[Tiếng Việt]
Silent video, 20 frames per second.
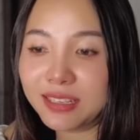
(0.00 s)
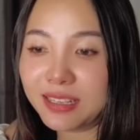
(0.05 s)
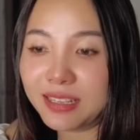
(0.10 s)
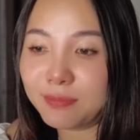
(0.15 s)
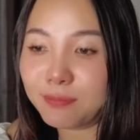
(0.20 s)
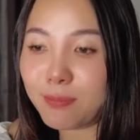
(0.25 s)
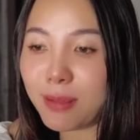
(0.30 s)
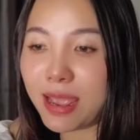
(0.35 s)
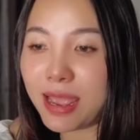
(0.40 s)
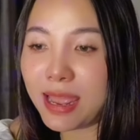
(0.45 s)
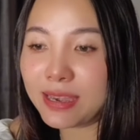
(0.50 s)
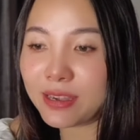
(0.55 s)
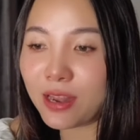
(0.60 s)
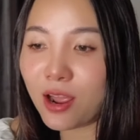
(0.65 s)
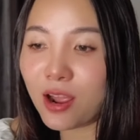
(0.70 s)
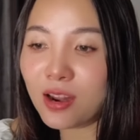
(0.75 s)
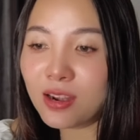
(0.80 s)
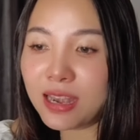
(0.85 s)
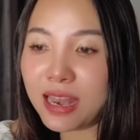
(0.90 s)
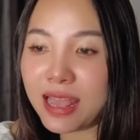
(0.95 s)
Mà
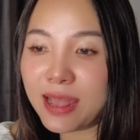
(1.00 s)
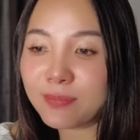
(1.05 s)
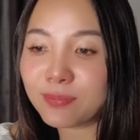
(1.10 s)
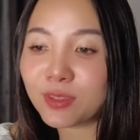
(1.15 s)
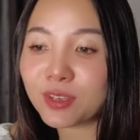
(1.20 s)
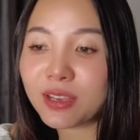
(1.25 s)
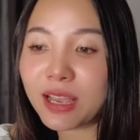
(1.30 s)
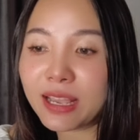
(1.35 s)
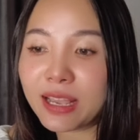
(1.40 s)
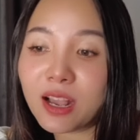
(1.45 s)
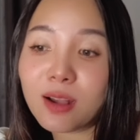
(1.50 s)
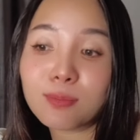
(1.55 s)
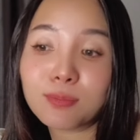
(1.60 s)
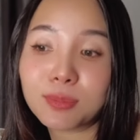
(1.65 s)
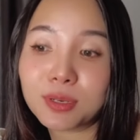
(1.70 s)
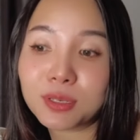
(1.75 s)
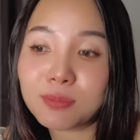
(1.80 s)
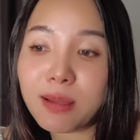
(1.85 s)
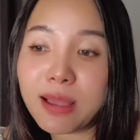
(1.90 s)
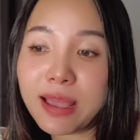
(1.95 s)
nó làm từ hai không
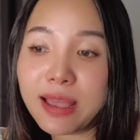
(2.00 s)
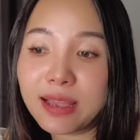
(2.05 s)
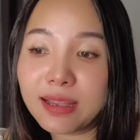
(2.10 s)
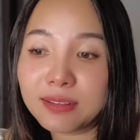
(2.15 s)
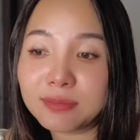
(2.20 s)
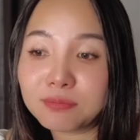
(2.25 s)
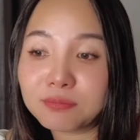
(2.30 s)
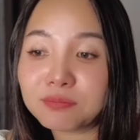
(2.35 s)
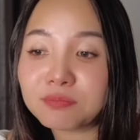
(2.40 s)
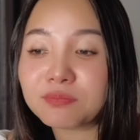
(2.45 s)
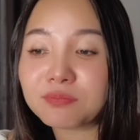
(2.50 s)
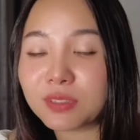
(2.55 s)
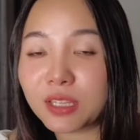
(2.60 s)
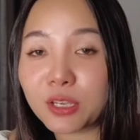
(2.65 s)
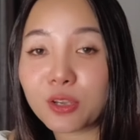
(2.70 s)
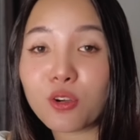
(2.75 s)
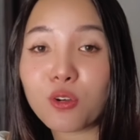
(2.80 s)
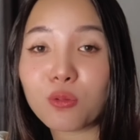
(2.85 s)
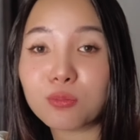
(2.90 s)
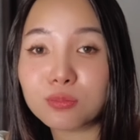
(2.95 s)
một ba thì
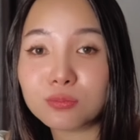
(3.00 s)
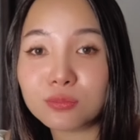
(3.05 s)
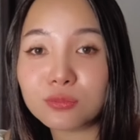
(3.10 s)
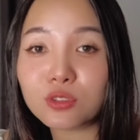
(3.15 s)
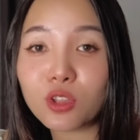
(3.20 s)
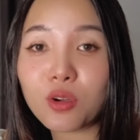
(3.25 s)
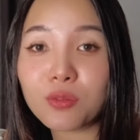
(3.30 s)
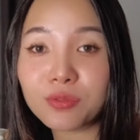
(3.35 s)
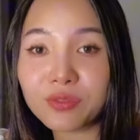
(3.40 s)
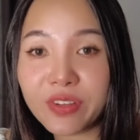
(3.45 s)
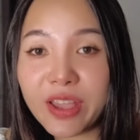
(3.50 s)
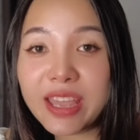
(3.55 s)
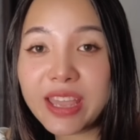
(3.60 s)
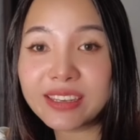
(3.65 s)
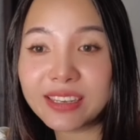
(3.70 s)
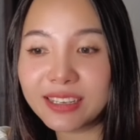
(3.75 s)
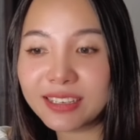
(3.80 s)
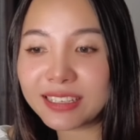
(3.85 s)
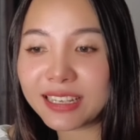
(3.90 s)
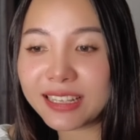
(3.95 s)
cũng tốt phết
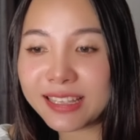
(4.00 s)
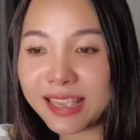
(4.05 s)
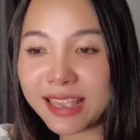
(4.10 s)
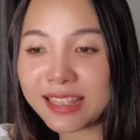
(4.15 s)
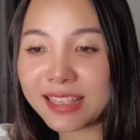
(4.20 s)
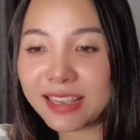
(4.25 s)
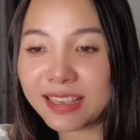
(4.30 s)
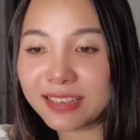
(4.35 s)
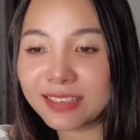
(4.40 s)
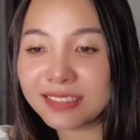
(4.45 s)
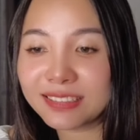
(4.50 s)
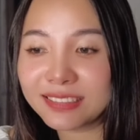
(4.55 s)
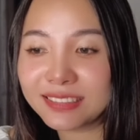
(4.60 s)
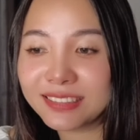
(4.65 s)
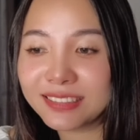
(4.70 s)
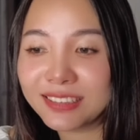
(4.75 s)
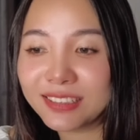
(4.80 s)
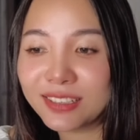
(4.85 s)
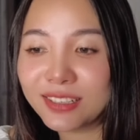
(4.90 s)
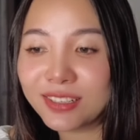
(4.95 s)
đó cả nhà nha,
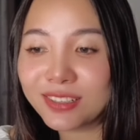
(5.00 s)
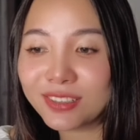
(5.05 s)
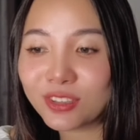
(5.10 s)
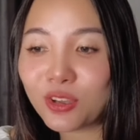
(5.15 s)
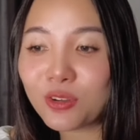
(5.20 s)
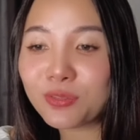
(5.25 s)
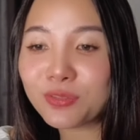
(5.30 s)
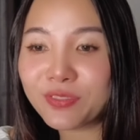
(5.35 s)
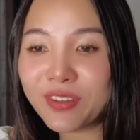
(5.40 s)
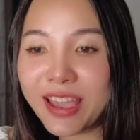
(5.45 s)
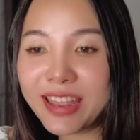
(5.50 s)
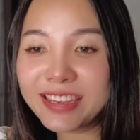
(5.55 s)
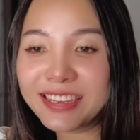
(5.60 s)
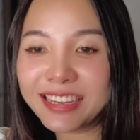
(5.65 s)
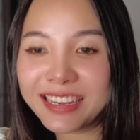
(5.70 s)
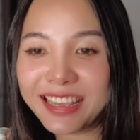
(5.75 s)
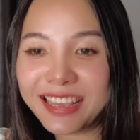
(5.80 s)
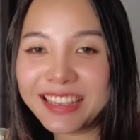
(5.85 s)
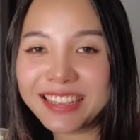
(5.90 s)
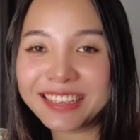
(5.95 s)
tốt phết
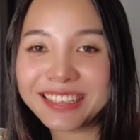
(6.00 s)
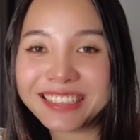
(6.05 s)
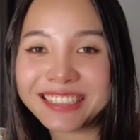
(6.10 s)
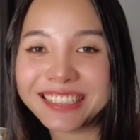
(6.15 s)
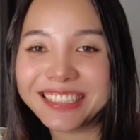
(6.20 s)
rồi đây.